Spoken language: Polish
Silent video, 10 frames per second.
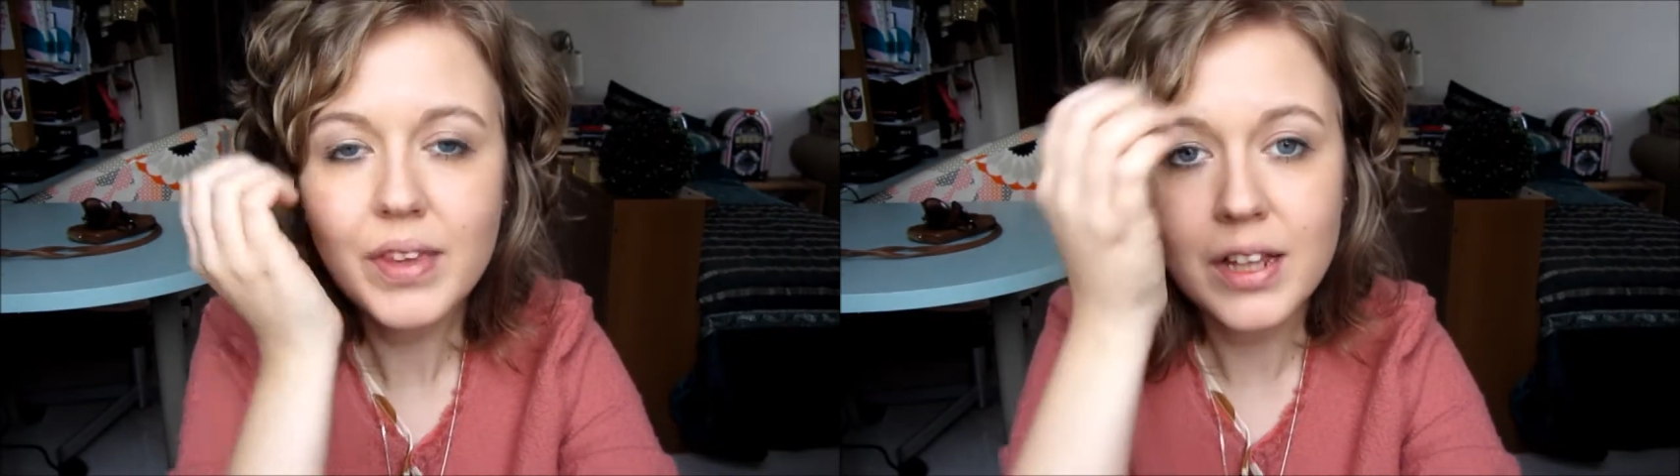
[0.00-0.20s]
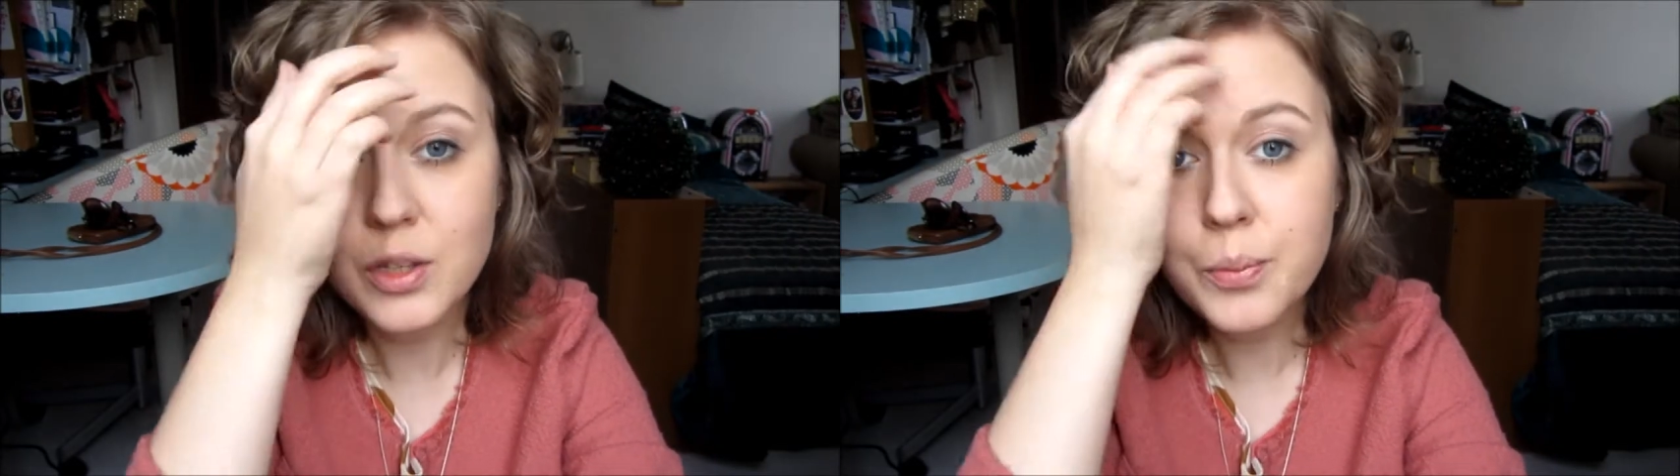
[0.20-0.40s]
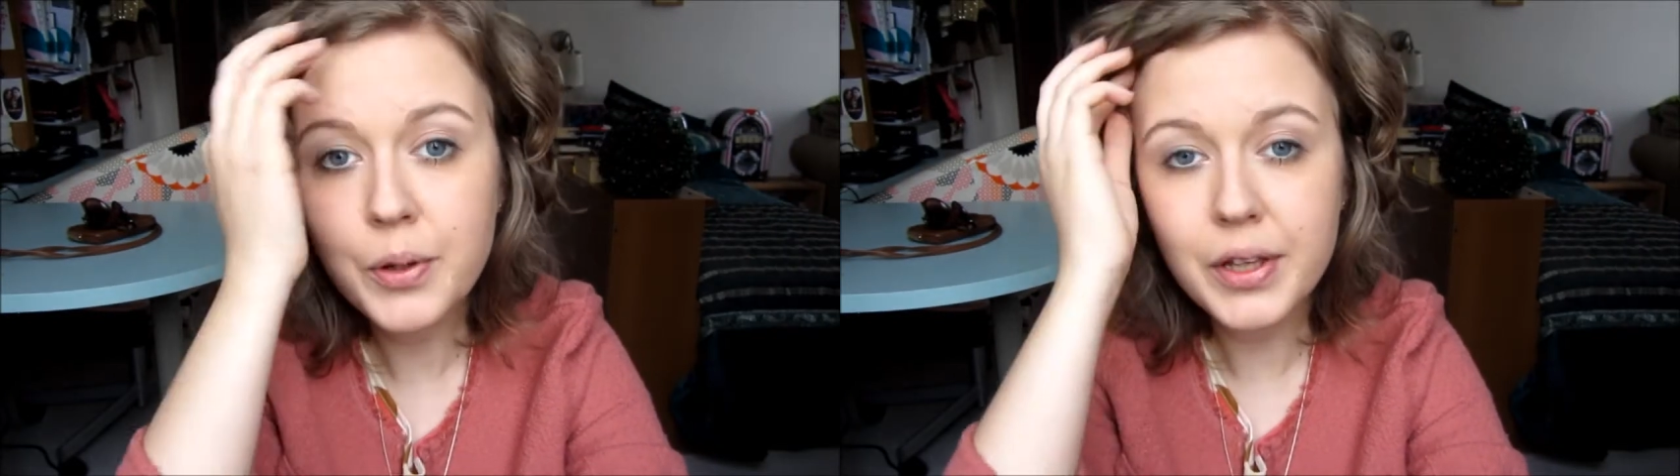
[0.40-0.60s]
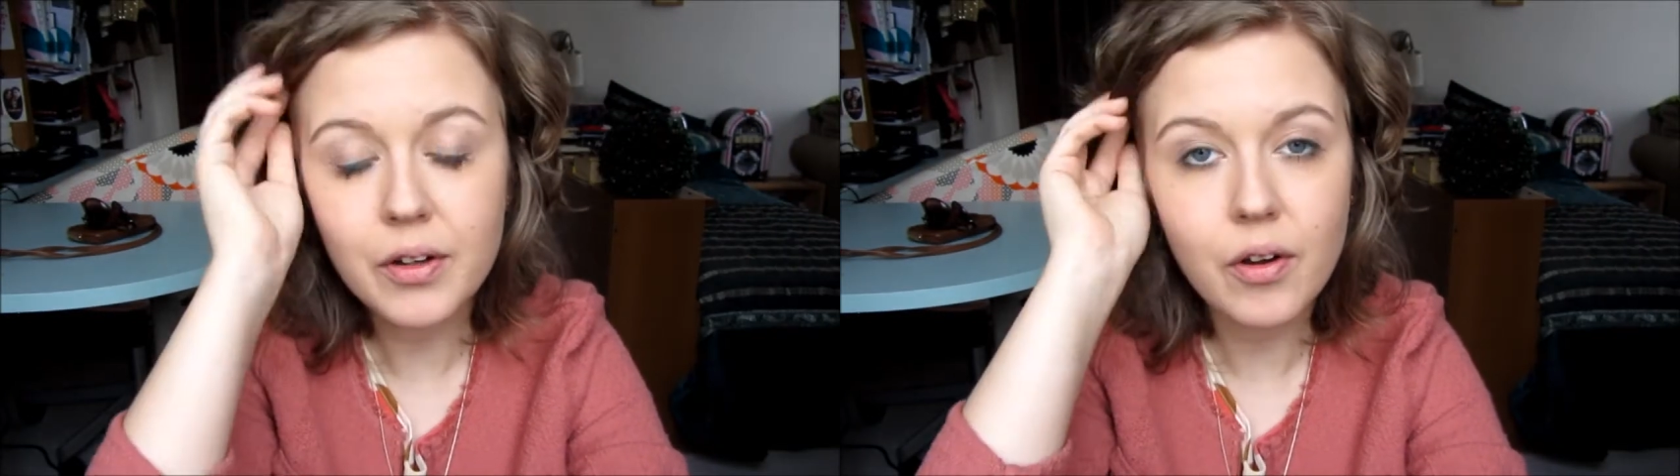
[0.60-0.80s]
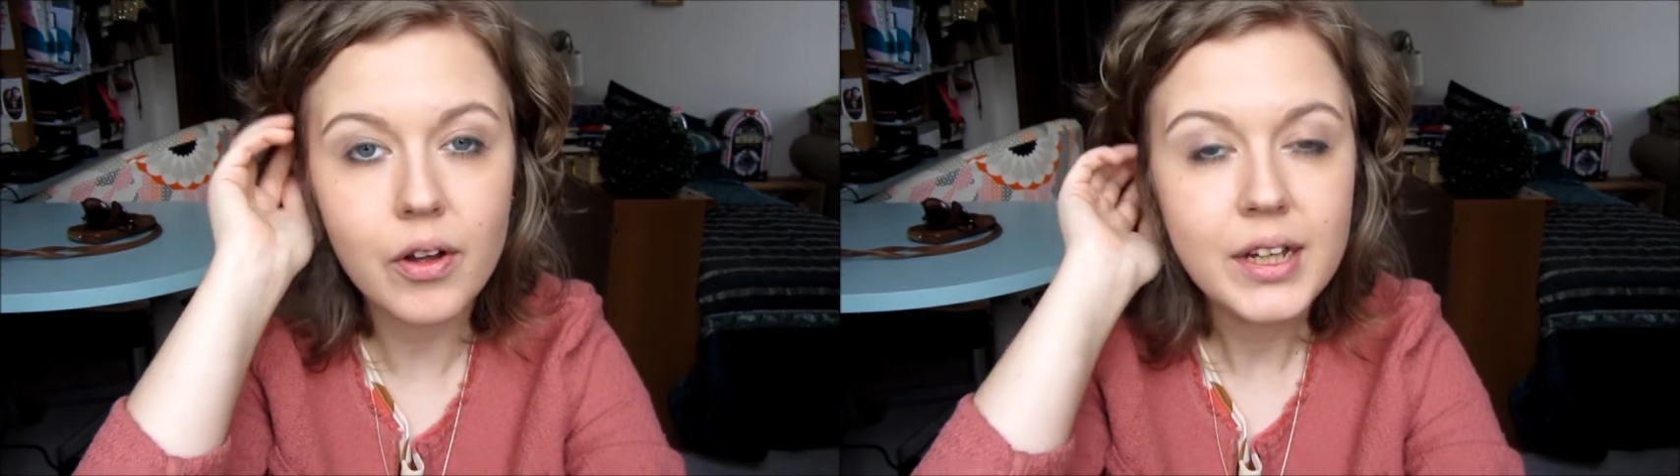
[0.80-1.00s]
do
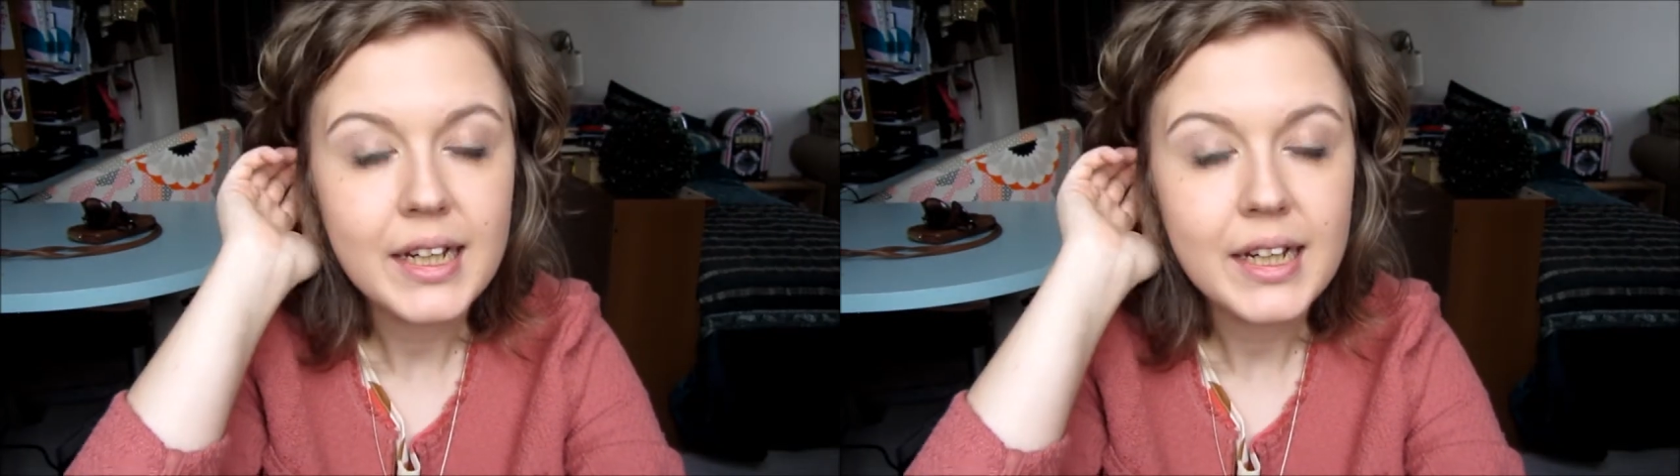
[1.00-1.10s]
mojego